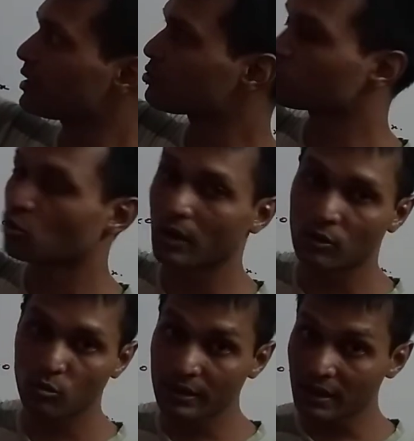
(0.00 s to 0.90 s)
दिया तो स्क्वायर
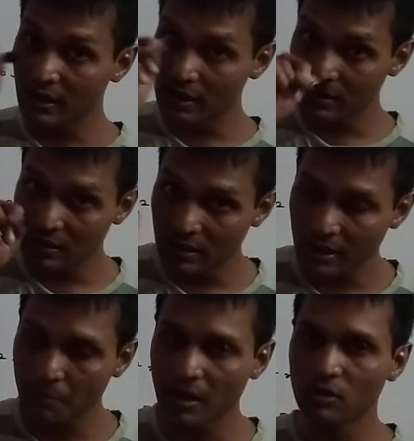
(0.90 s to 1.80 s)
रूट के अंदर
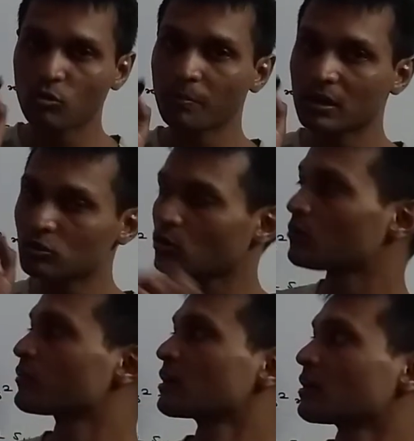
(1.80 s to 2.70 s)
के पार्ट को पहले सॉल्व
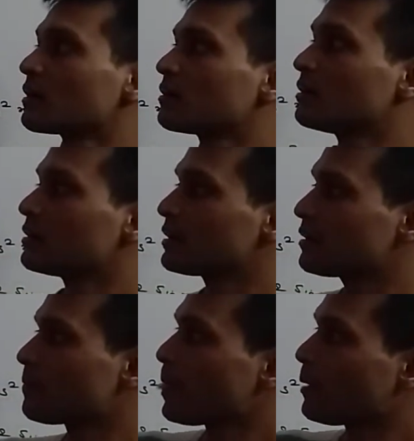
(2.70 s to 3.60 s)
करना है ठीक है